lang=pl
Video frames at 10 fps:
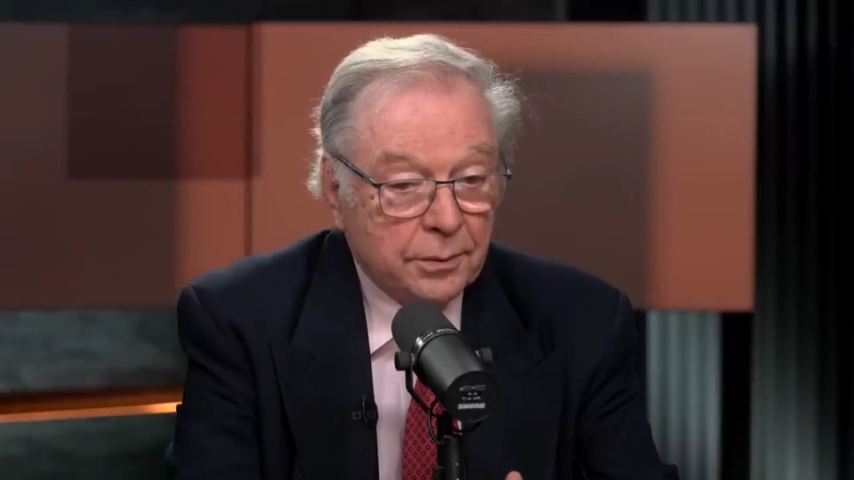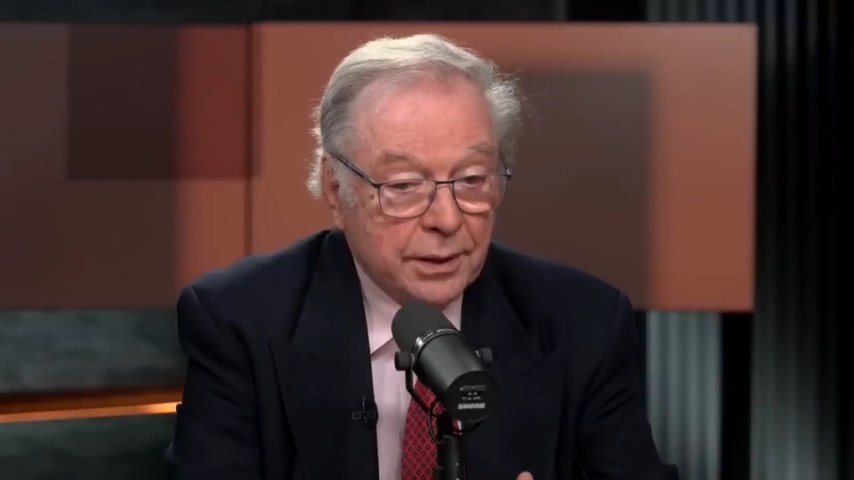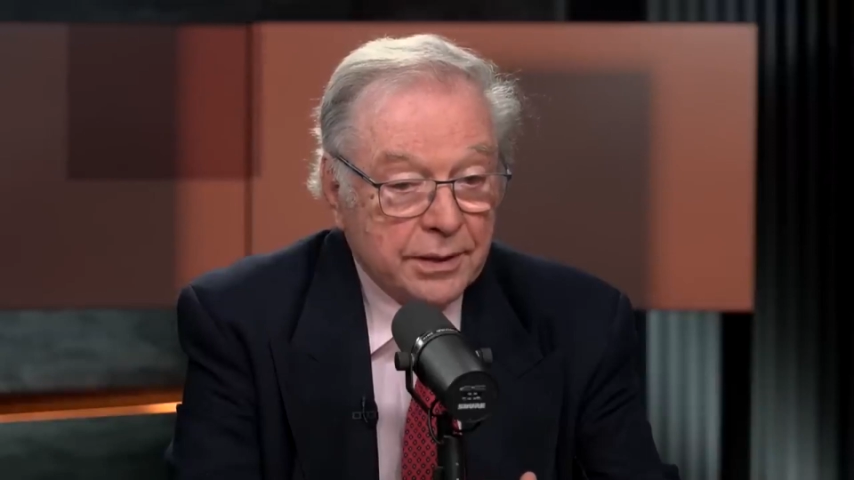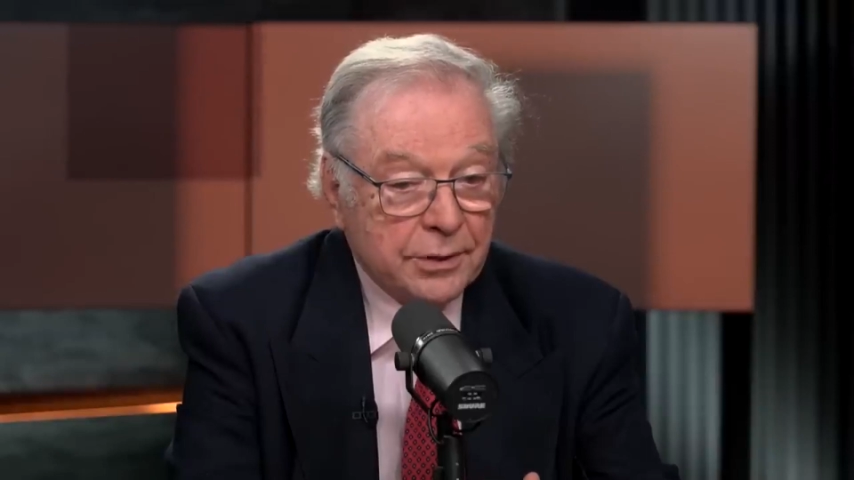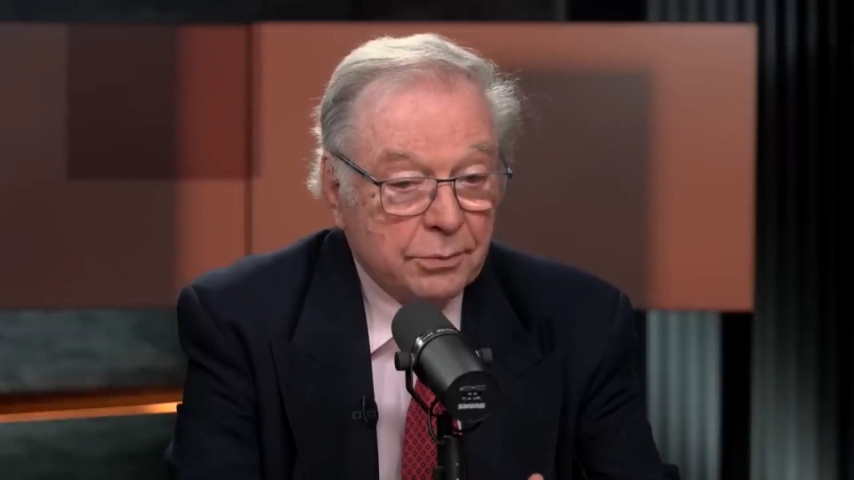
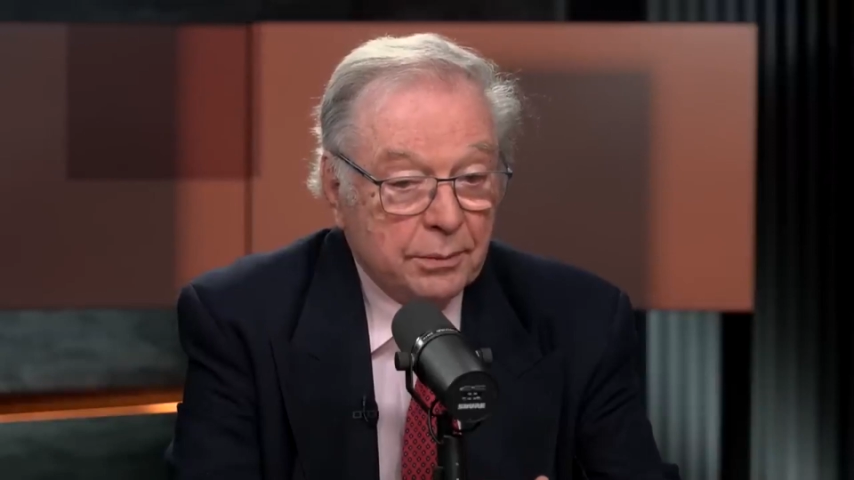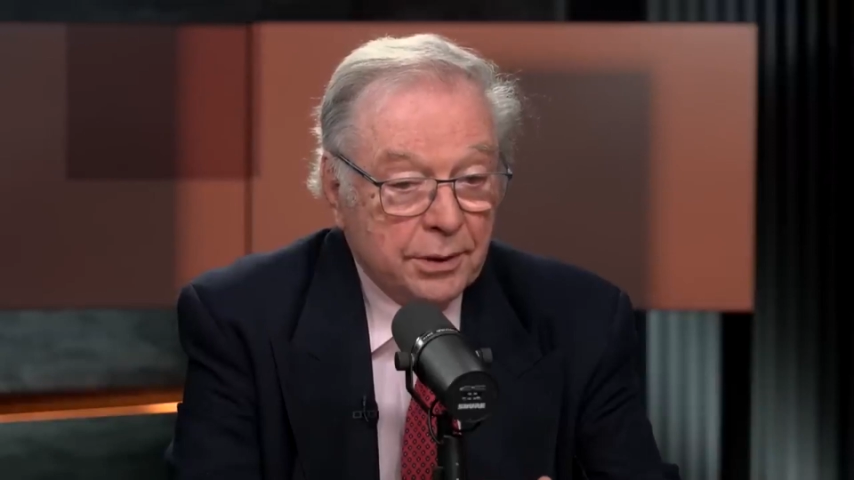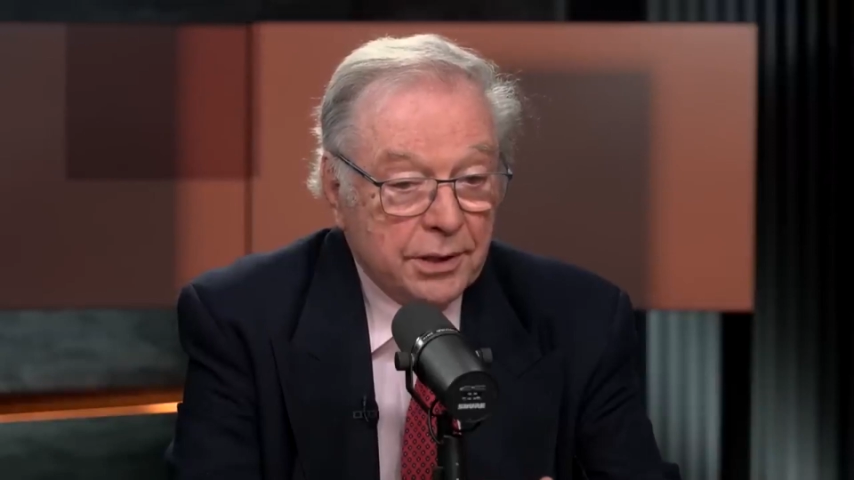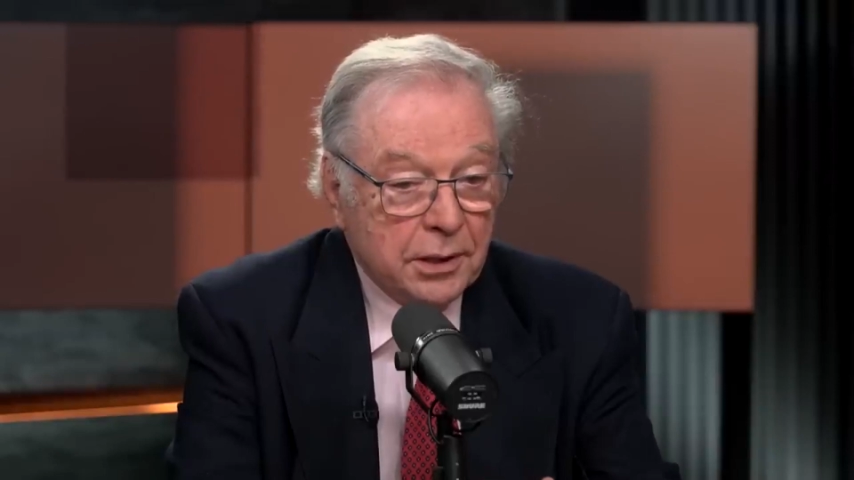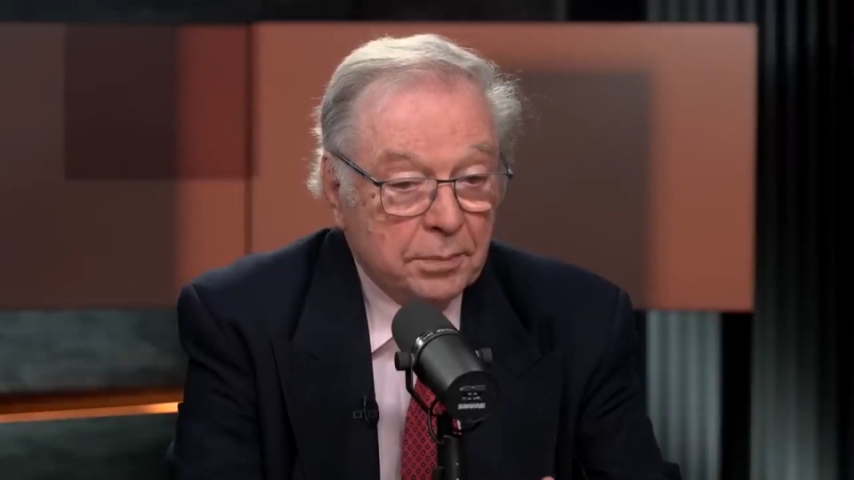dobra ze
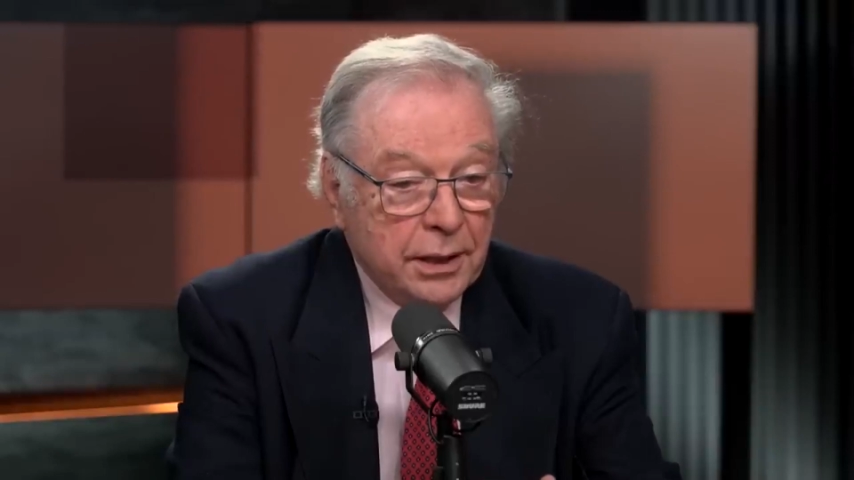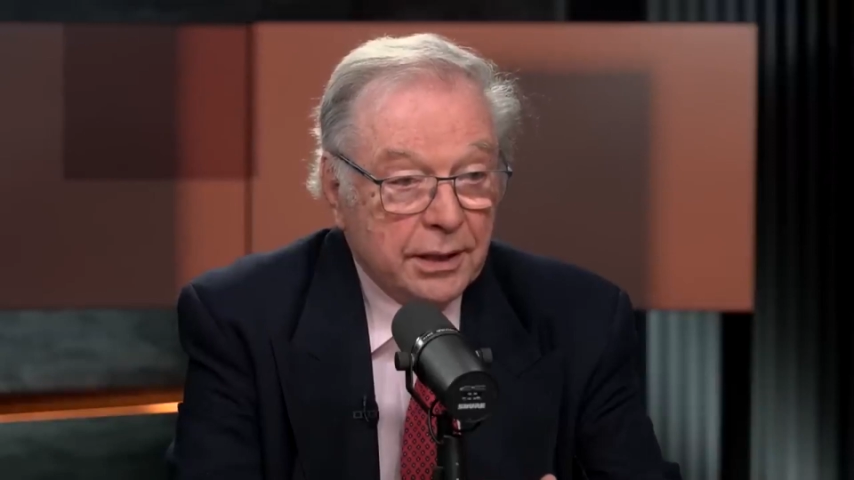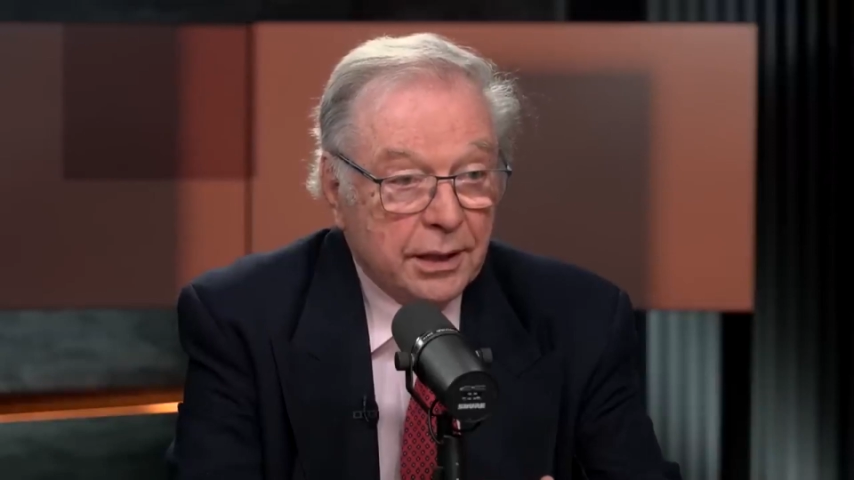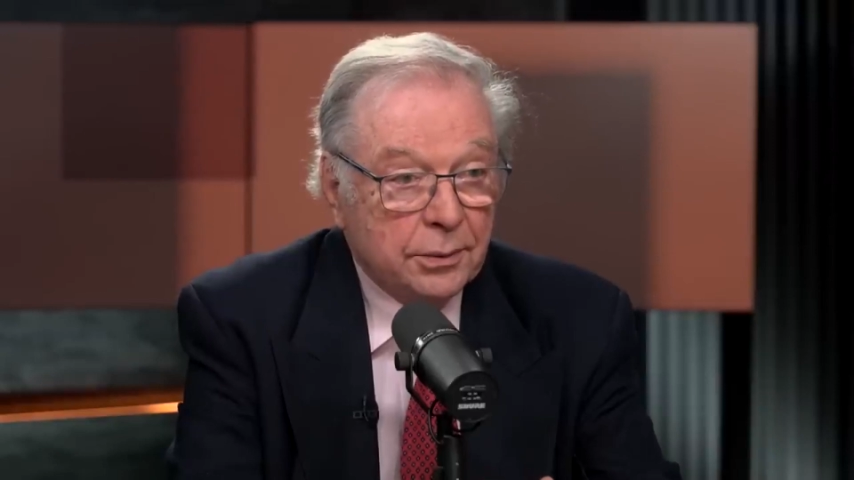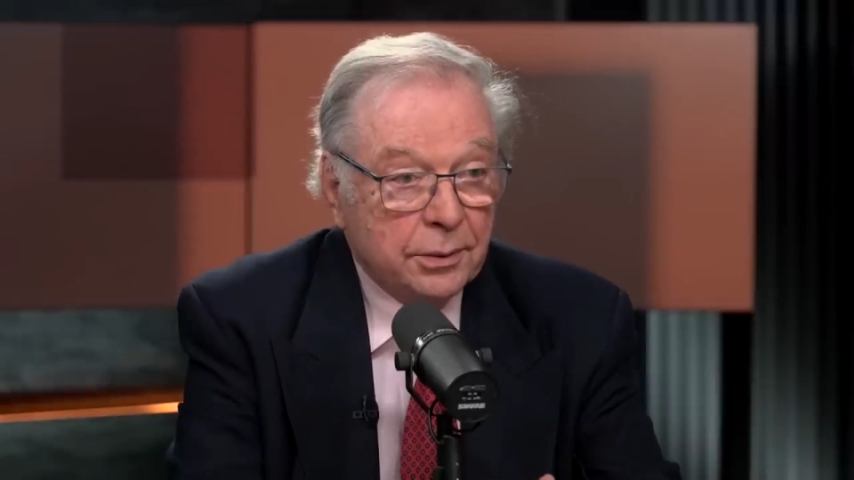złem i
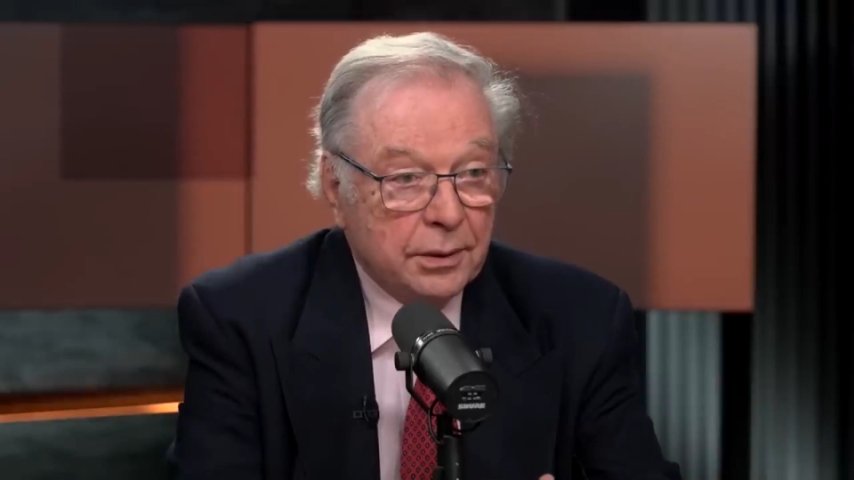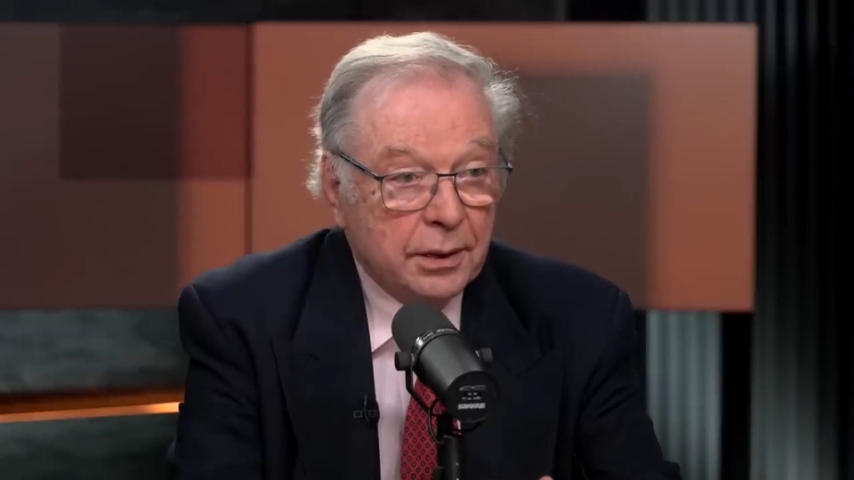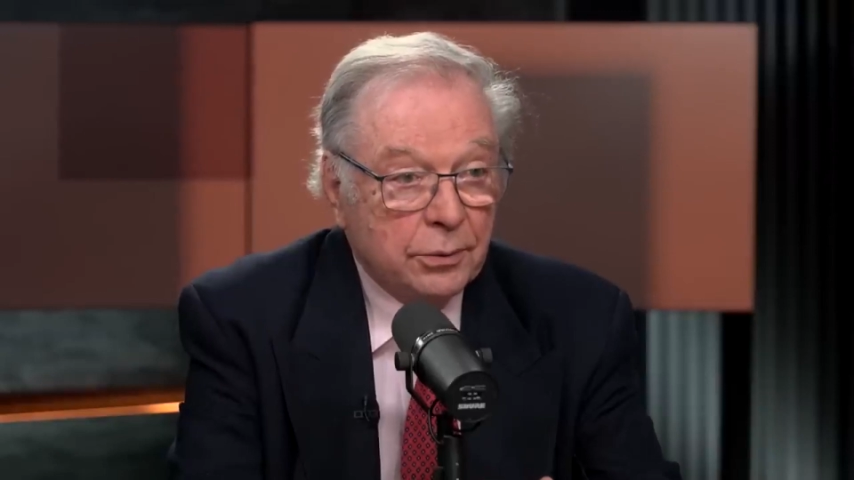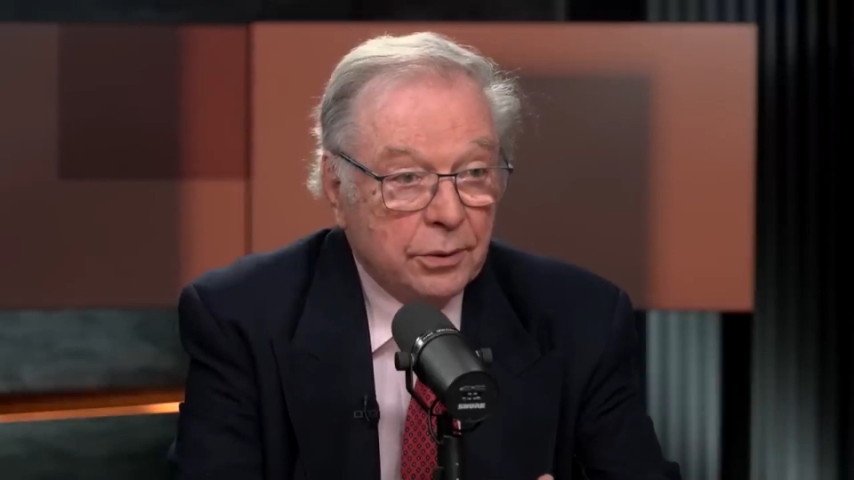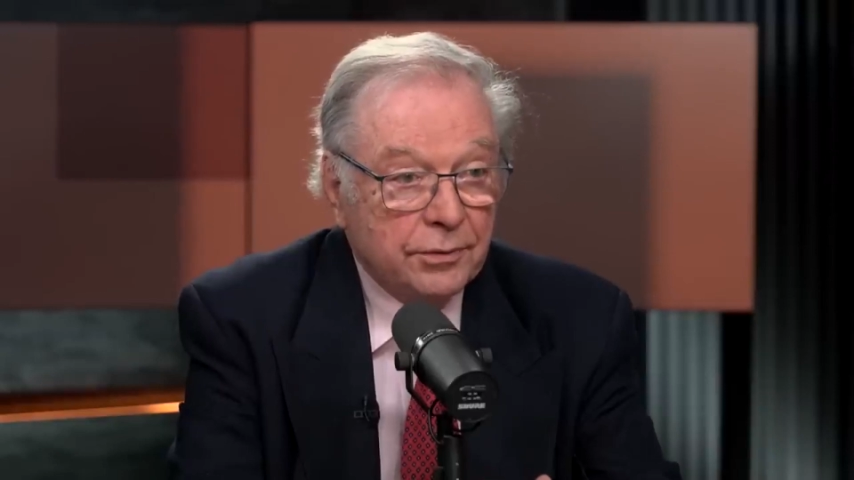cierpienia, które
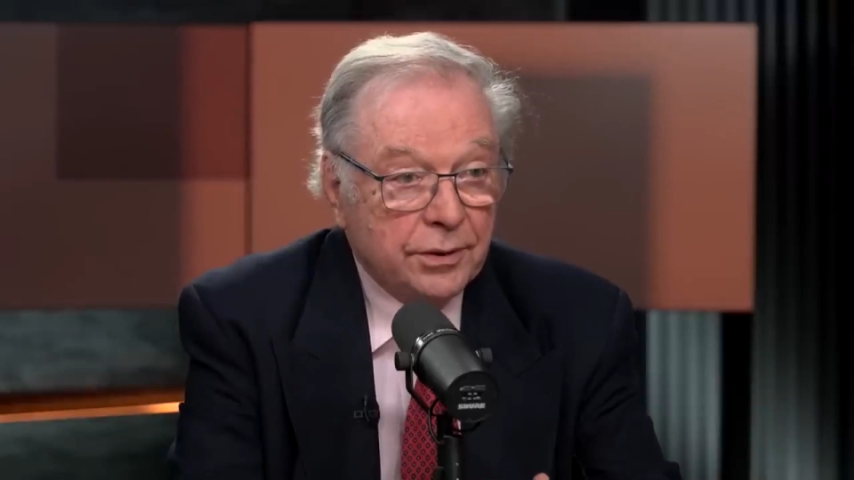temu